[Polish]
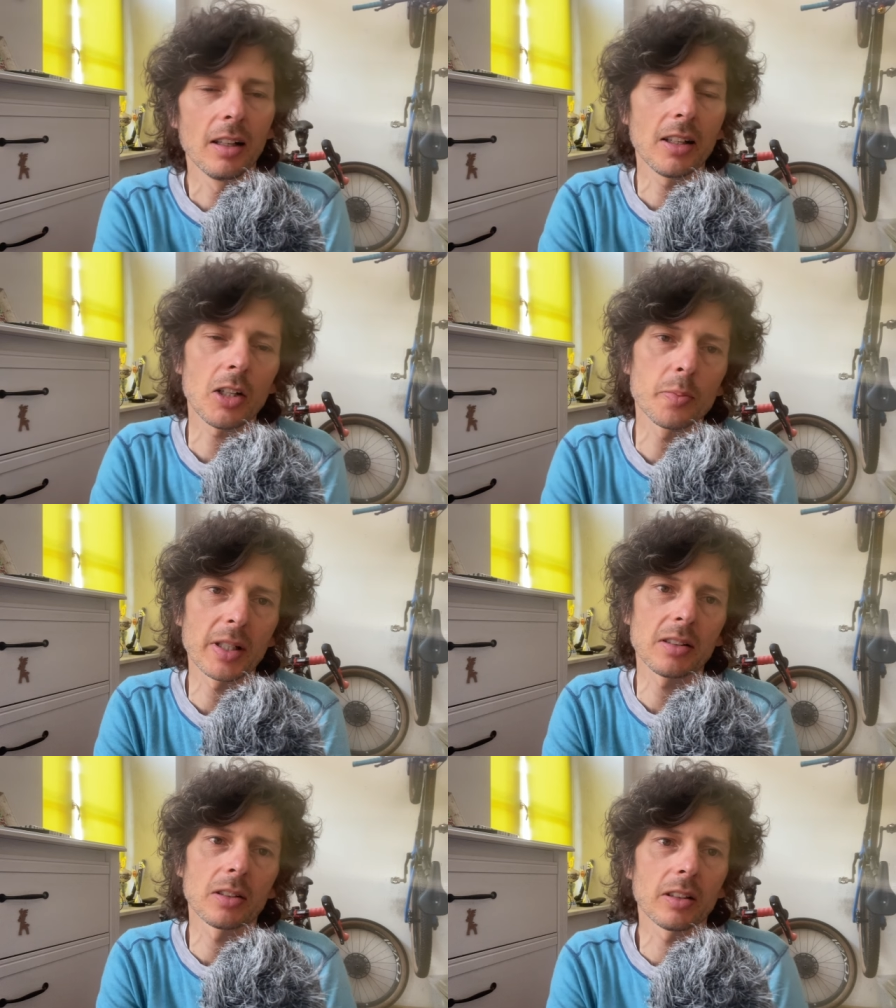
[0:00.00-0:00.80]

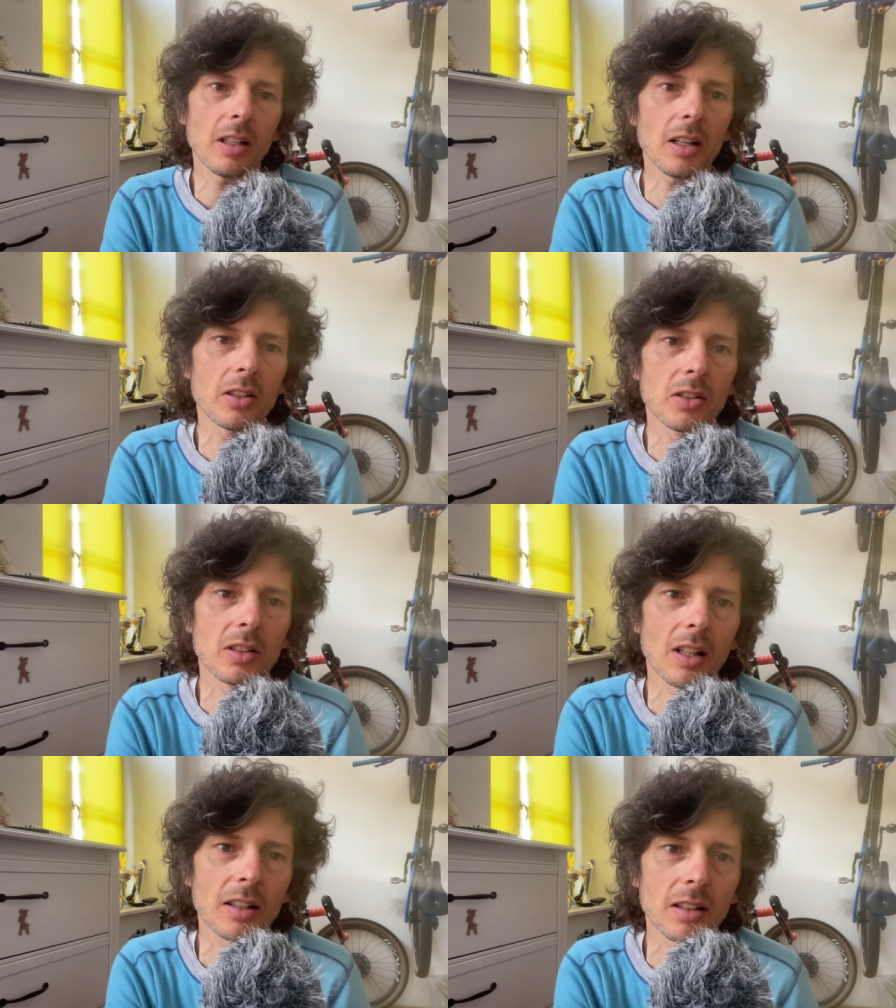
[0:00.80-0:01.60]
Lierz-Baston-Lierz,
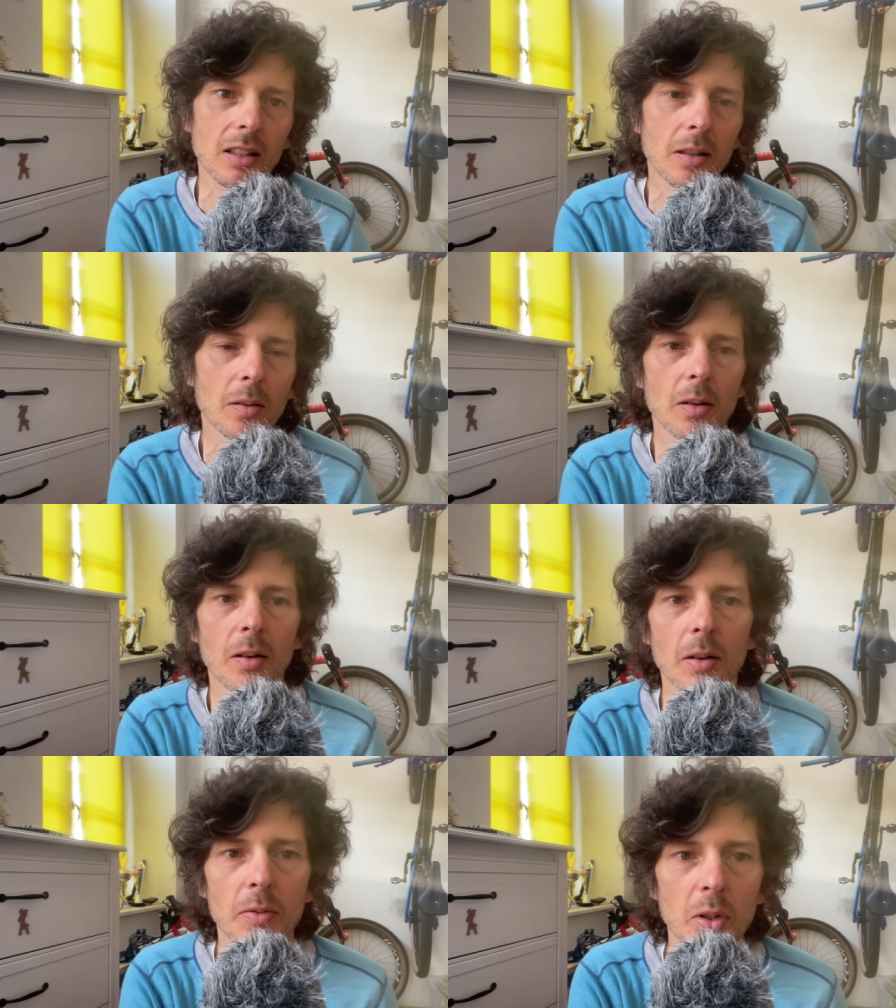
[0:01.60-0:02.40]
ostatni
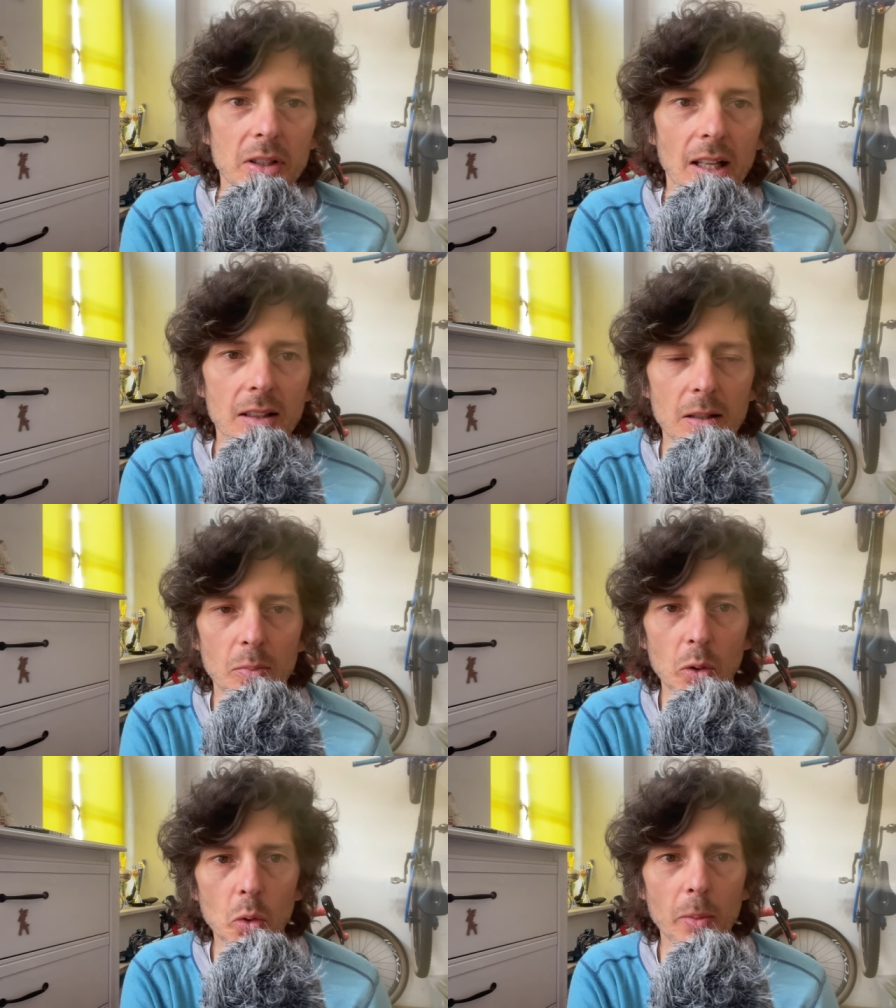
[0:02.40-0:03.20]
y, wiosenny
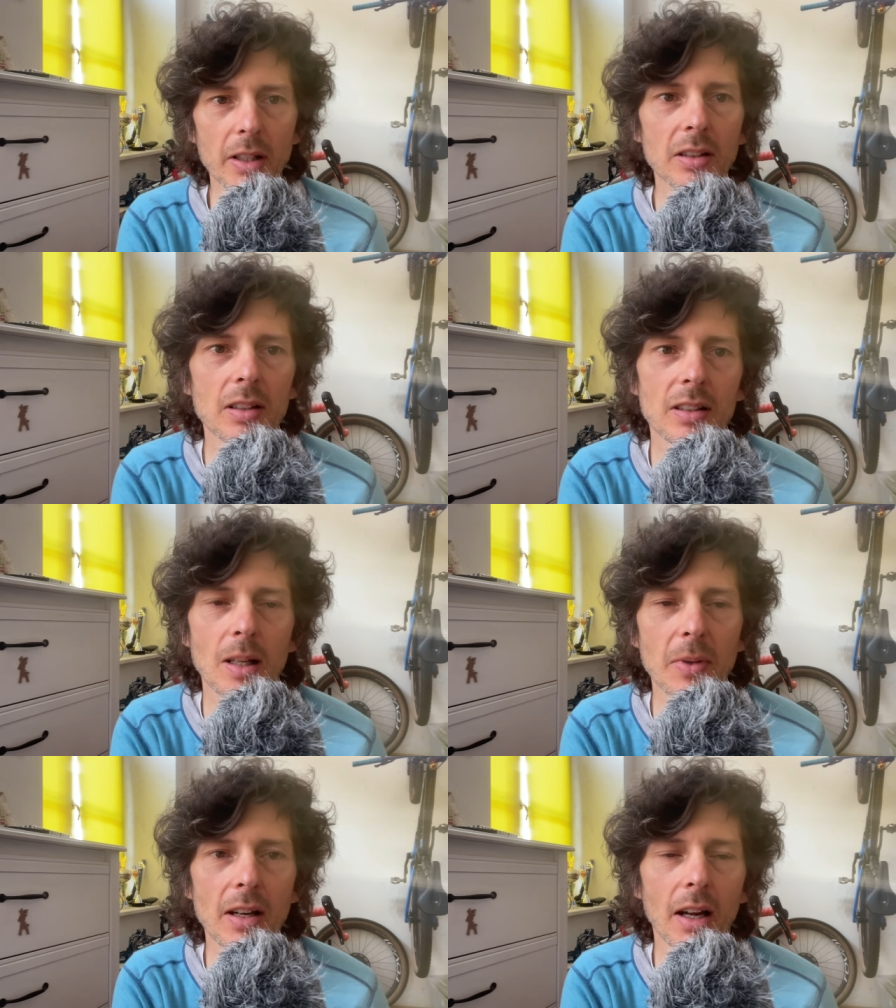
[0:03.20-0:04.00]
monument,
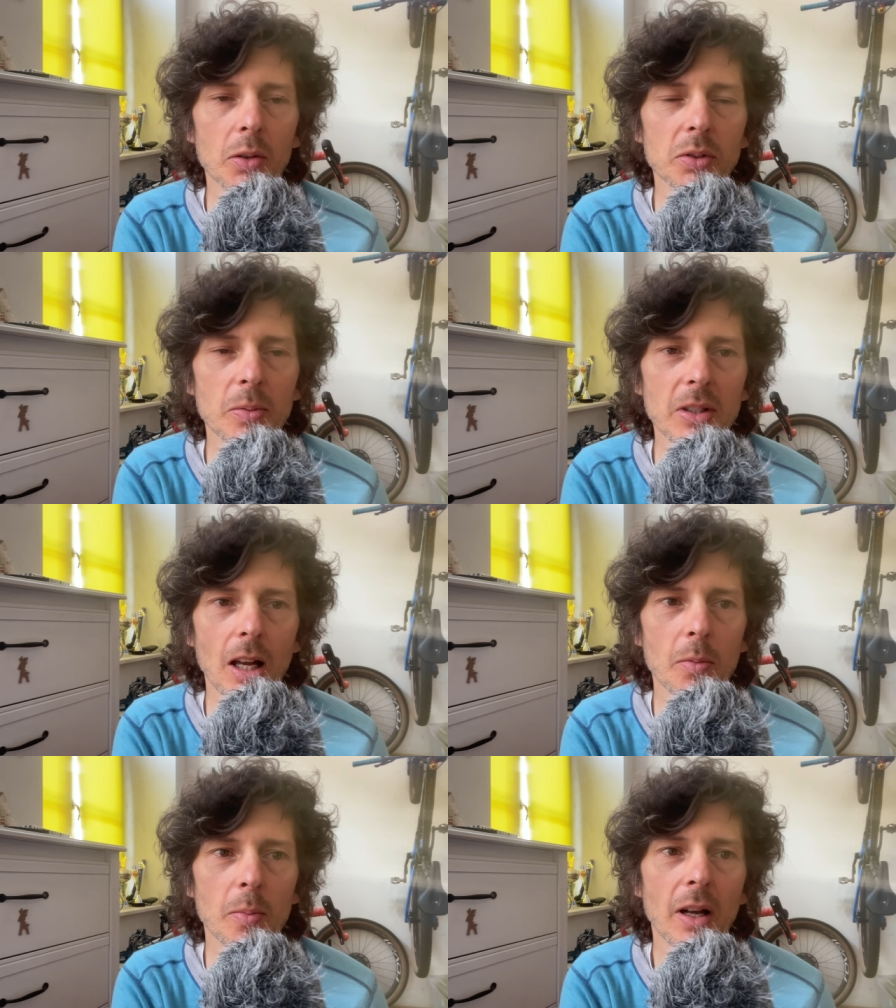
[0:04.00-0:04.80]
zamykają tym
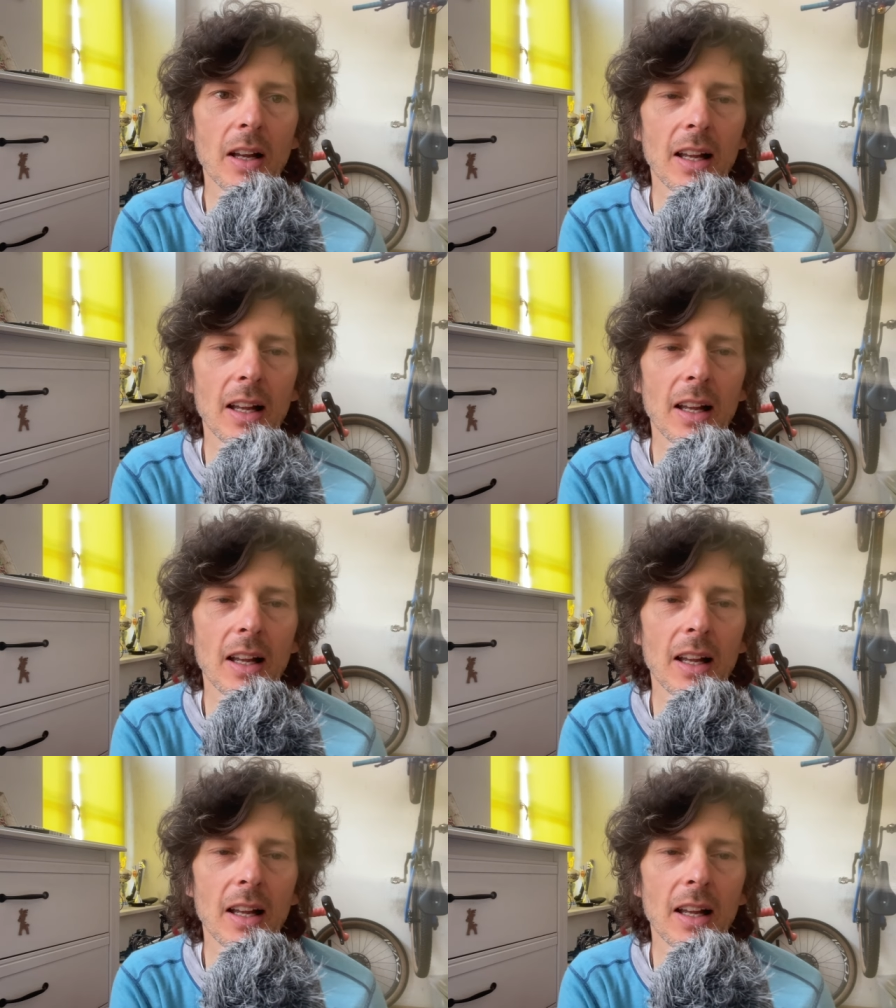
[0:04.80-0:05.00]
samym